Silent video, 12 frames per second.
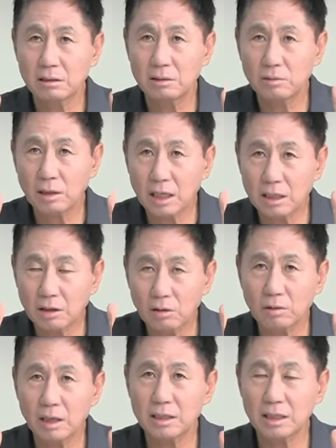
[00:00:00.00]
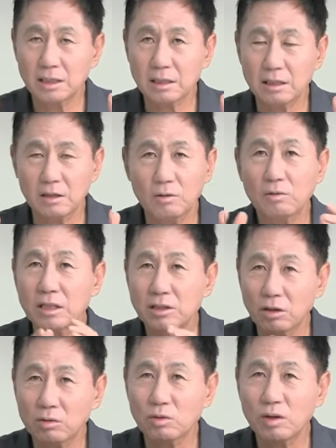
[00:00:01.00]
와 연관돼서, 연관
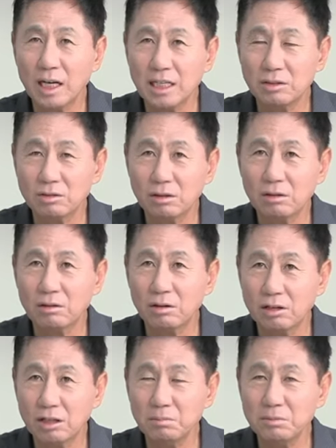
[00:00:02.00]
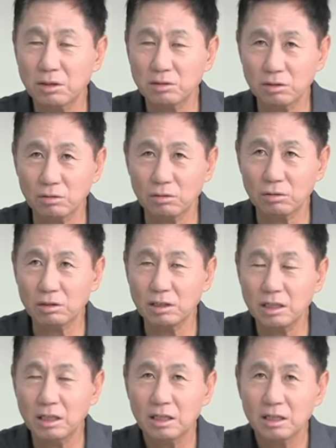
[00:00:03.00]
정도가 아니죠. 거의 협력적으로
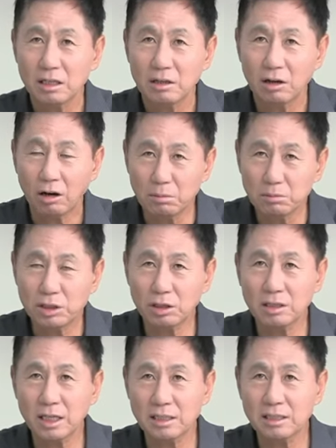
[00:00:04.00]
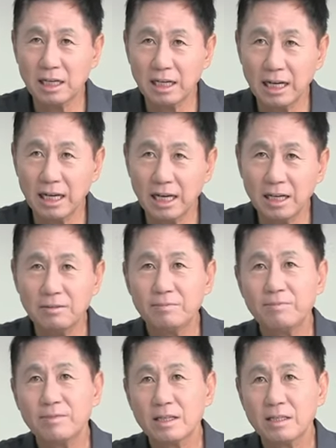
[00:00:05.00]
이 엄청난 양의
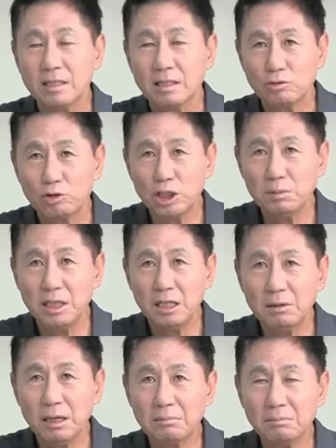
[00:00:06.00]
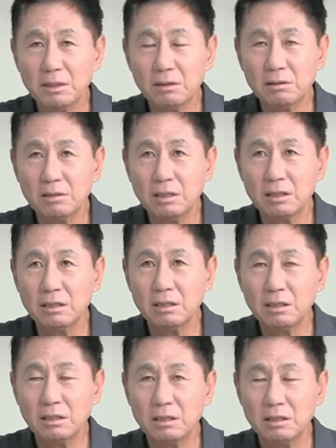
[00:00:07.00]
구십이만
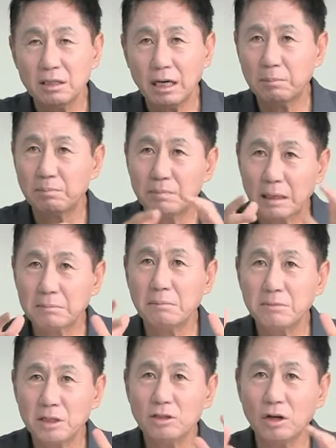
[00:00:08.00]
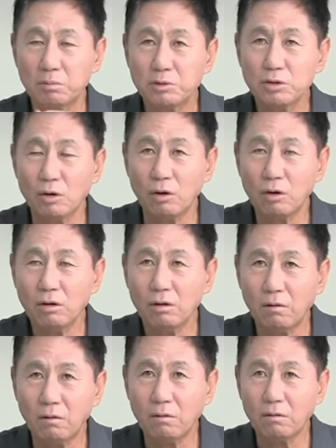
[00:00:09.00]
명을, 아, 백만 명이 넘죠.
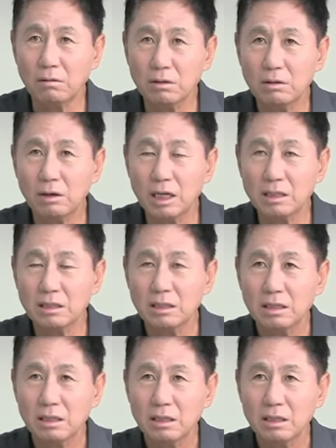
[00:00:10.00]
어, 이러한,